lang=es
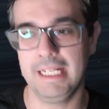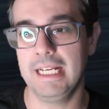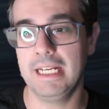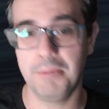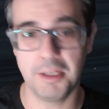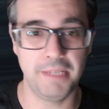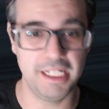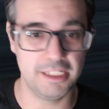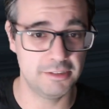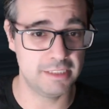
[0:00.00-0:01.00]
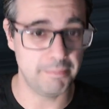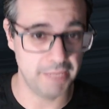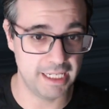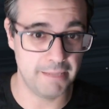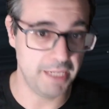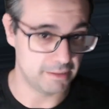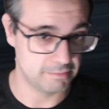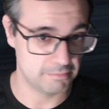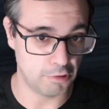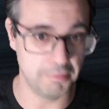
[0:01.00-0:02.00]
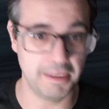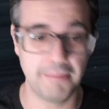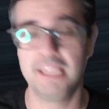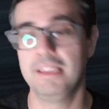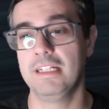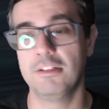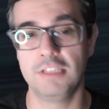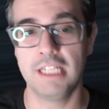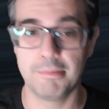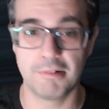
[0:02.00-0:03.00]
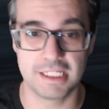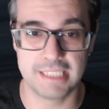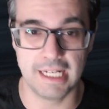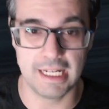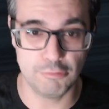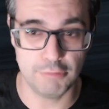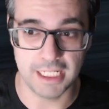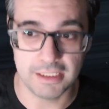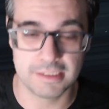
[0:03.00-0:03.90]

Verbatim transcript: Y mi opinión también es mía obviamente. No tiene por qué ser la tuya.